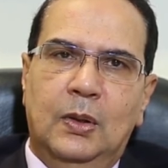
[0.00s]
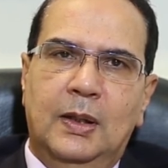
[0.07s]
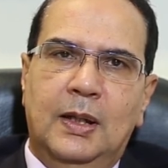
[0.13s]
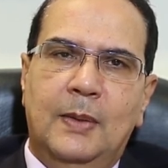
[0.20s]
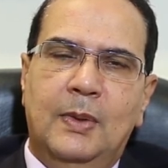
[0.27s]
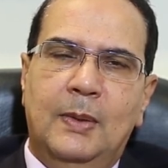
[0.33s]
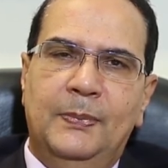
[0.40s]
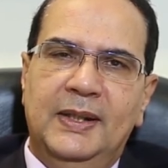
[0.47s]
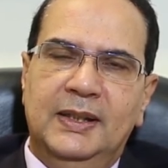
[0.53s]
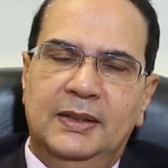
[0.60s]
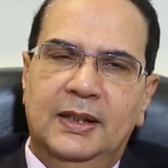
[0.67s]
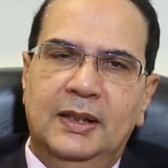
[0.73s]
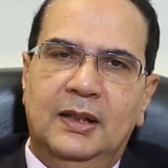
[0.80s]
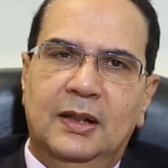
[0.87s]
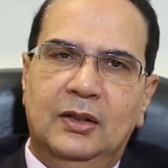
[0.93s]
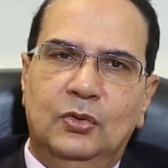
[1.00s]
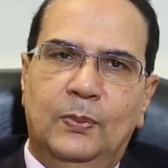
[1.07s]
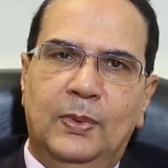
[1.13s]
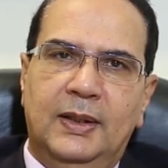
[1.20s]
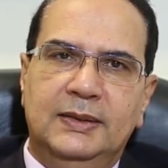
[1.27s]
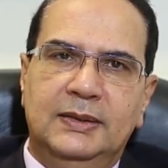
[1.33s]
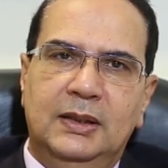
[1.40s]
اما بنسترين
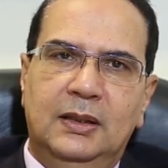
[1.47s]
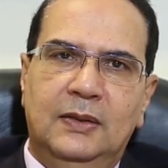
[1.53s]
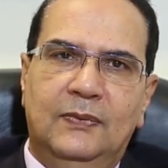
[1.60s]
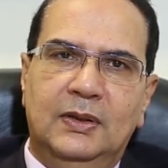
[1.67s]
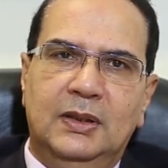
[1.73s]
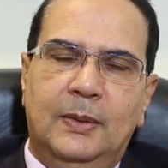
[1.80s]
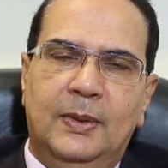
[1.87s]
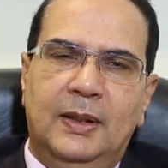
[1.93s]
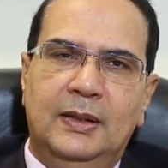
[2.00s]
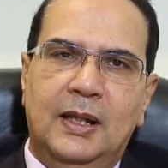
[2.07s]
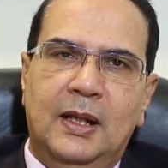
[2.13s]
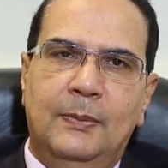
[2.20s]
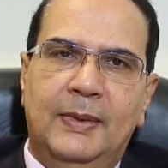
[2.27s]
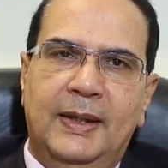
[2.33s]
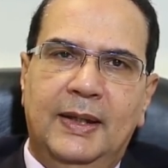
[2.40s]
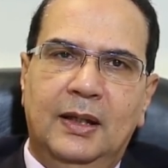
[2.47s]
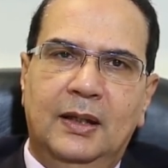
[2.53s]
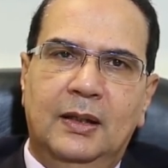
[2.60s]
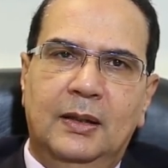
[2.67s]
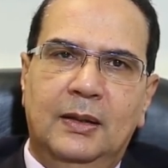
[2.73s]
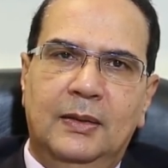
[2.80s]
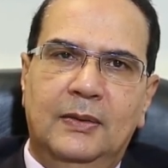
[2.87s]
كراتوبلاستي فطبعا اهم
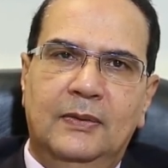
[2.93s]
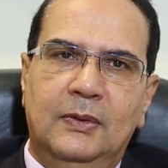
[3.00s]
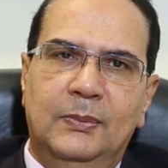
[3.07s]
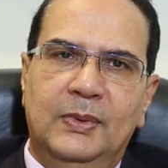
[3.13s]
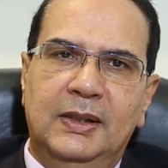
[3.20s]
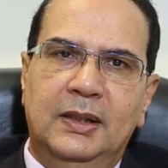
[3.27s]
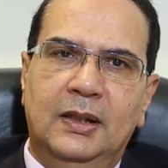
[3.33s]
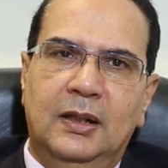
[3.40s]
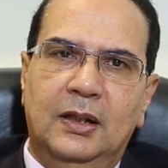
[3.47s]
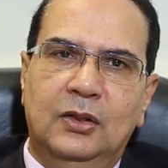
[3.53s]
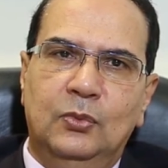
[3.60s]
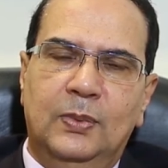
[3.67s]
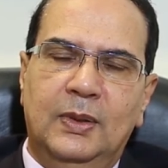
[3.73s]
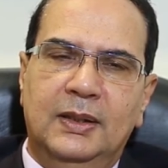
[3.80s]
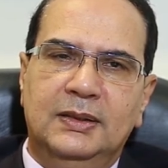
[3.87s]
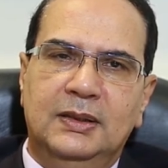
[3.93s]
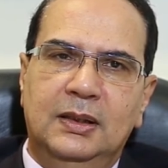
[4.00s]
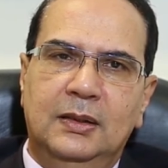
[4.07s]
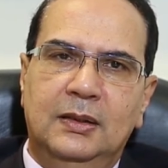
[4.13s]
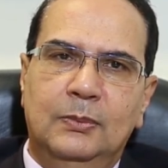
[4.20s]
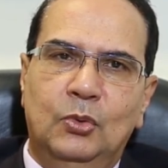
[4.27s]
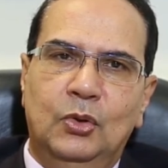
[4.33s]
حاجه بنسترين كراتوبلاستي